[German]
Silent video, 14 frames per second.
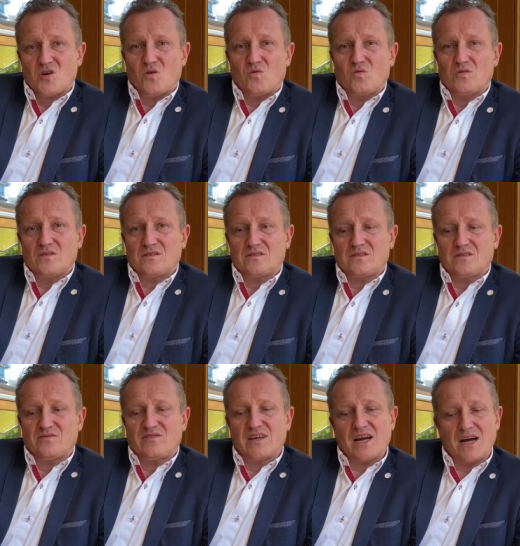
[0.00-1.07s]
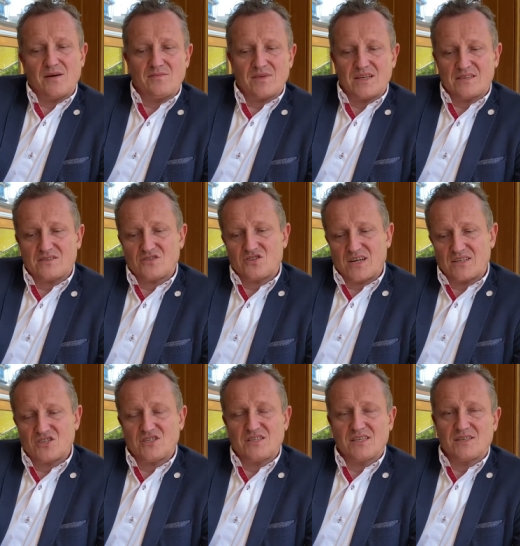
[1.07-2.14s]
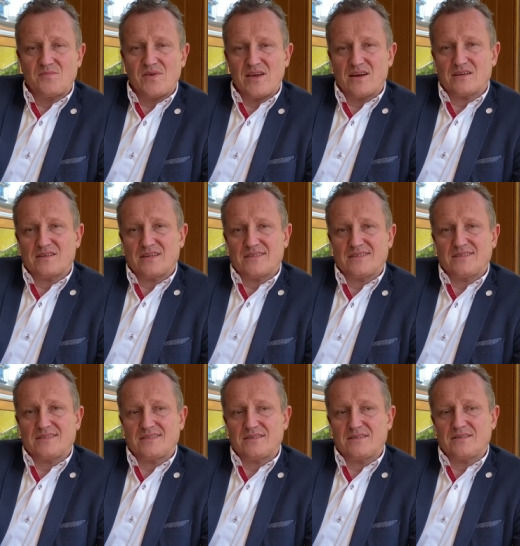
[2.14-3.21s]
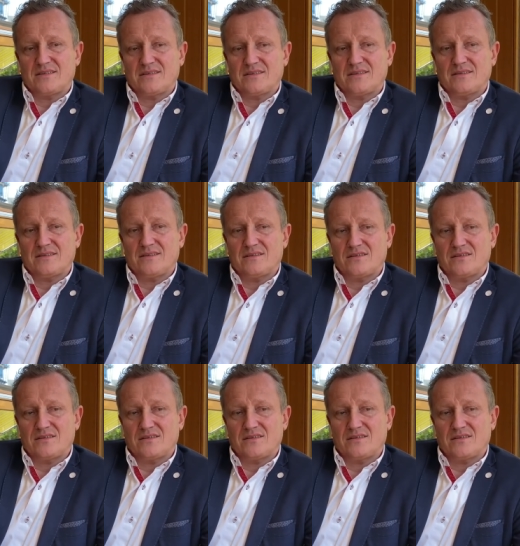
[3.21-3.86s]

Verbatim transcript: Und äh, wir haben echt ganz schnell gemerkt, dass es, äh,